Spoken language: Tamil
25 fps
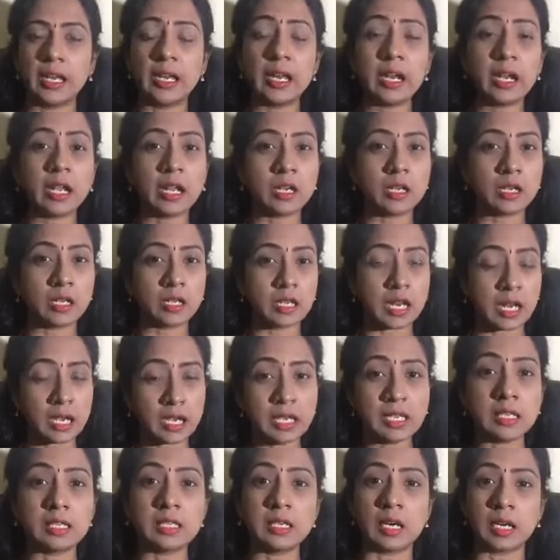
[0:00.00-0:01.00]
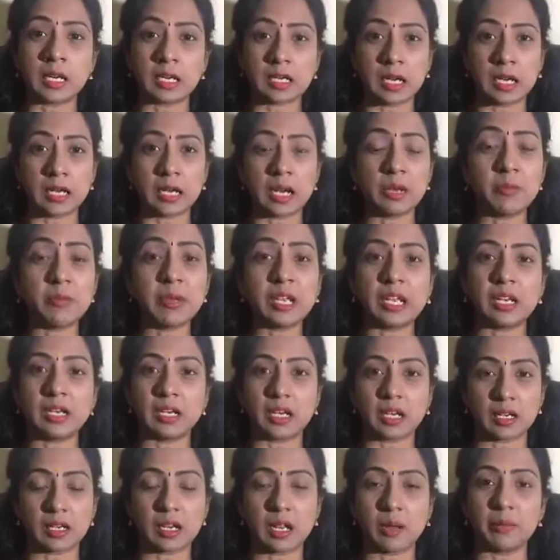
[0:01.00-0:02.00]
என்னென்ன நல்லது நடக்கலாம்
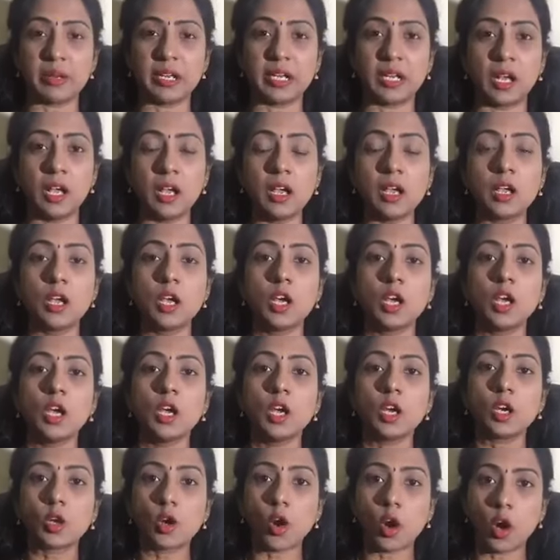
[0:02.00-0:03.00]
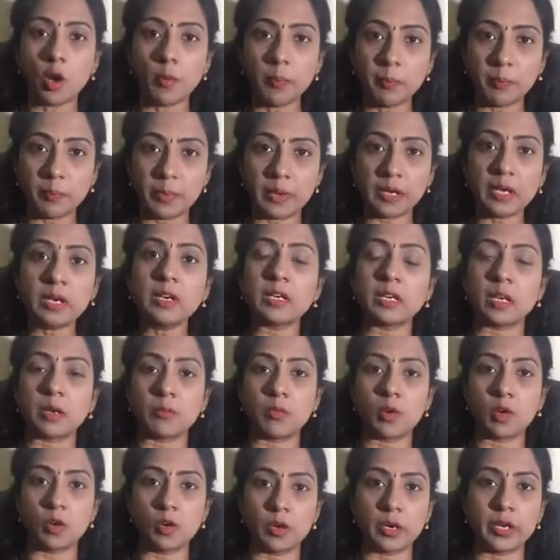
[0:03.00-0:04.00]
நன்மைகள் நடக்கலாம் அப்படின்னா காப்பர்
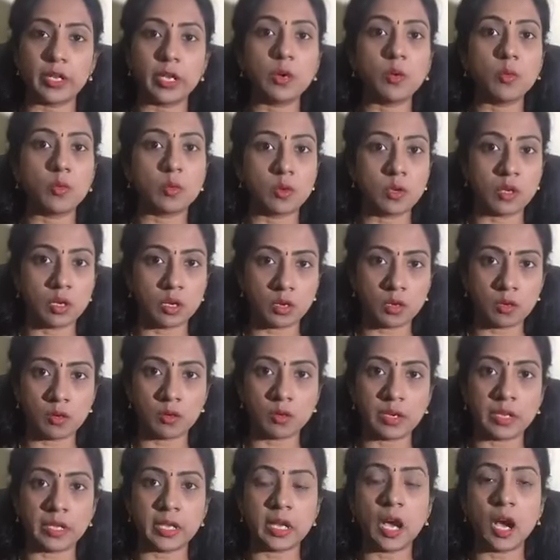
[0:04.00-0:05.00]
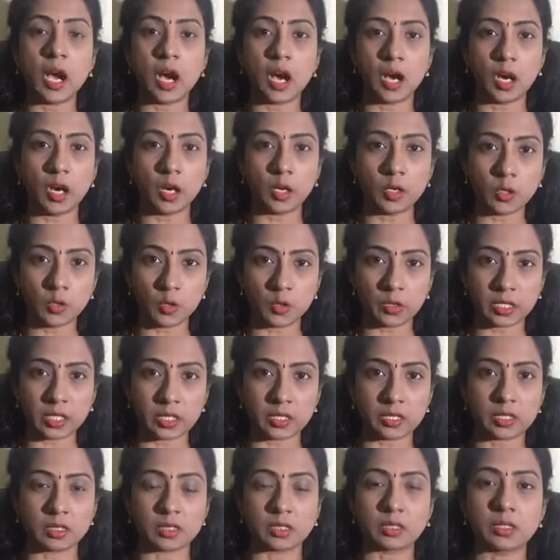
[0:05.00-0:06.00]
நம்மளுடைய உடலுடைய
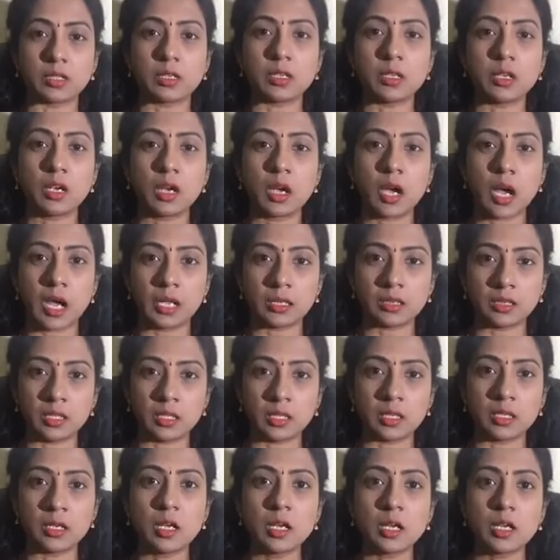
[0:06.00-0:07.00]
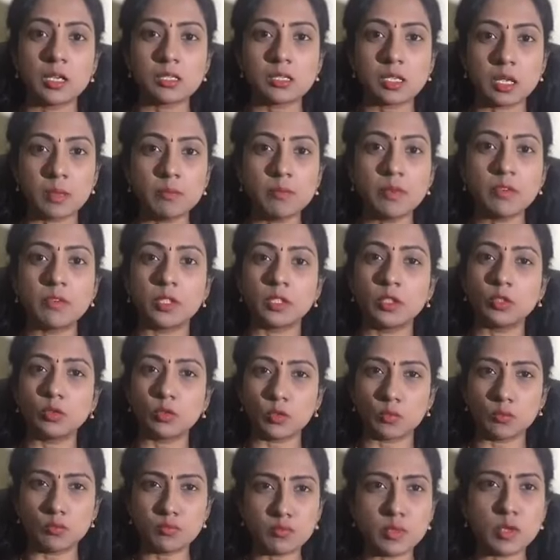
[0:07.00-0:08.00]
ஆரோக்கியத்துக்கு அந்த செம்பு வந்து
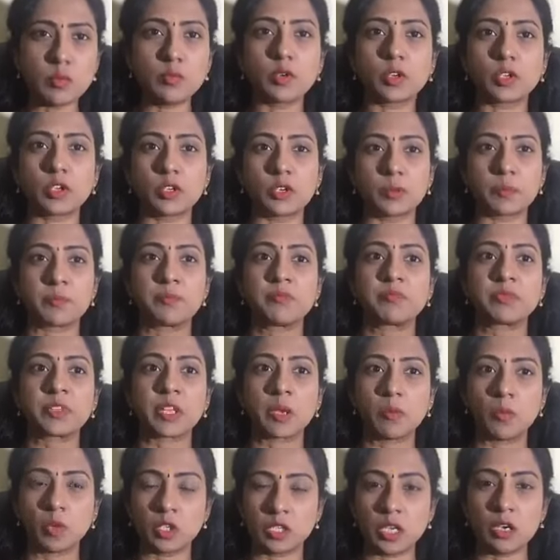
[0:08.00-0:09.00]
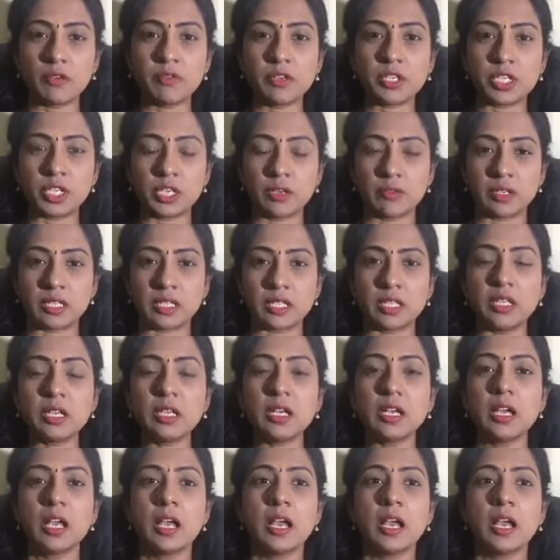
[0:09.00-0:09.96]
ரொம்ப முக்கியம் மொதல் விஷயம் வந்து